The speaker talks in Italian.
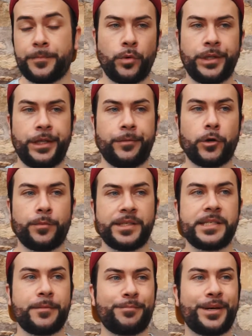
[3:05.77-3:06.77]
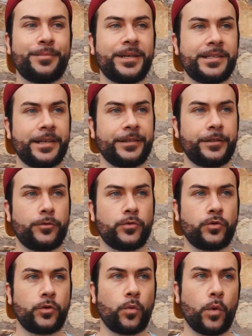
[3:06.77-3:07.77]
Quindi come sempre i preset non
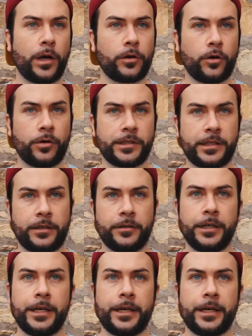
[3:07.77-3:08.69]
sono qualcosa